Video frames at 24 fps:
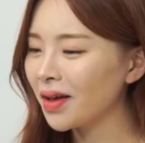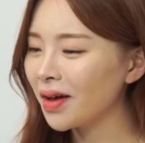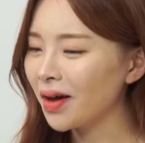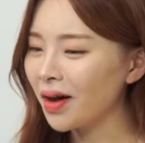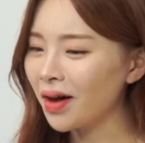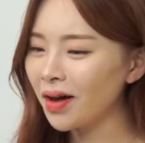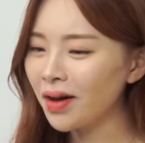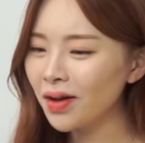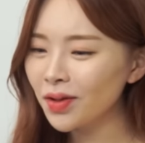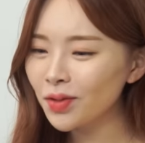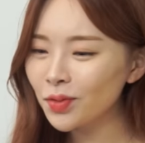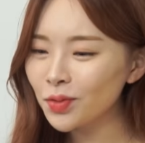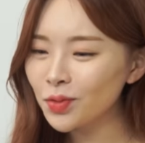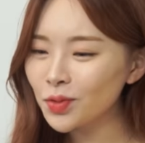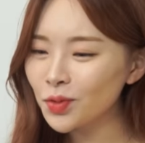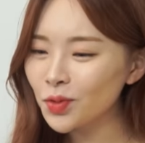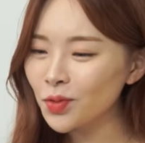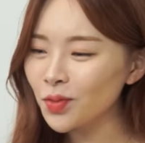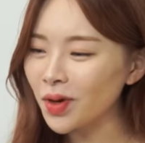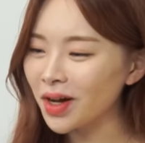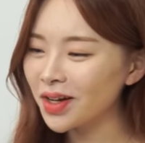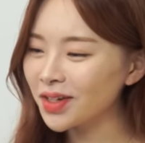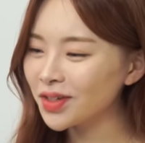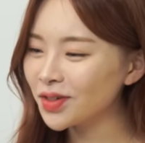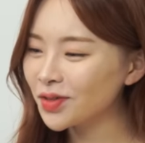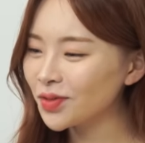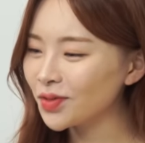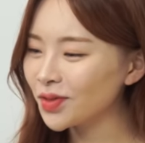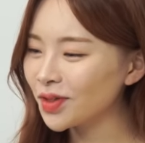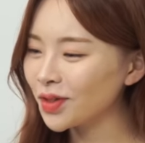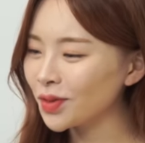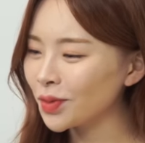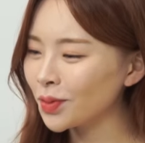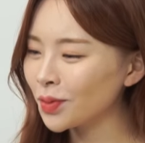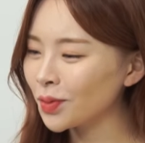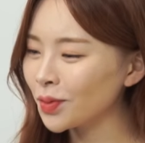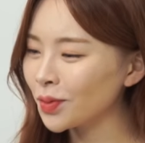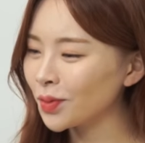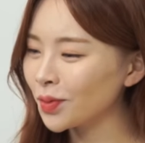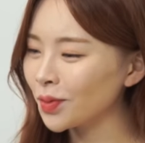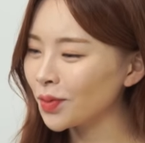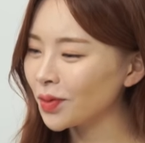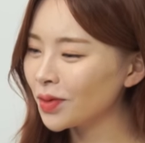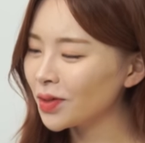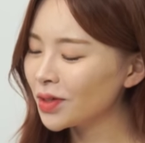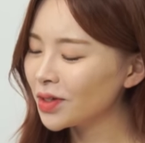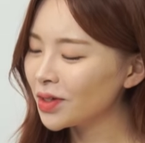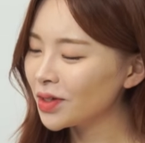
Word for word: 아 이거 조금 아쉬운데요.